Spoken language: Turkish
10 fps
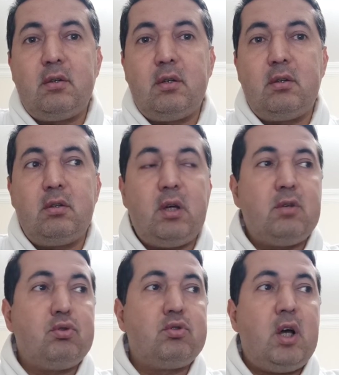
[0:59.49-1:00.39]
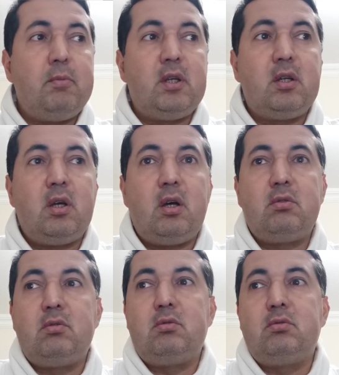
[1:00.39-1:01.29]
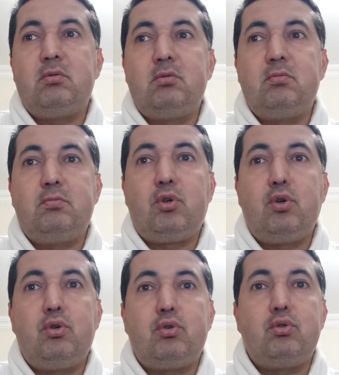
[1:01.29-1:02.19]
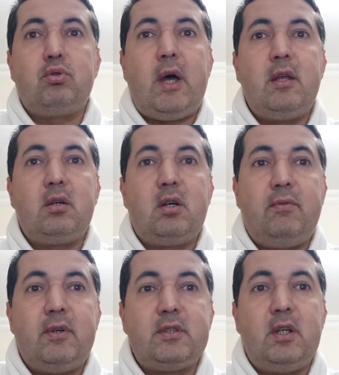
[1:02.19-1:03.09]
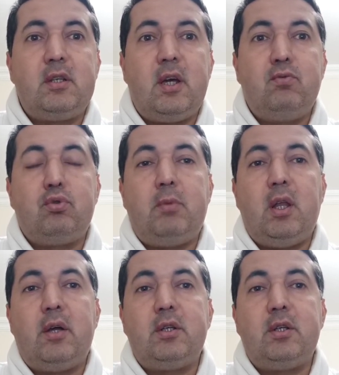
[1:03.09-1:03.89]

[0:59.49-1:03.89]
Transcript: Ee, yani sosyal medyada görüyorsunuz yani kafasına direkt vurmalar,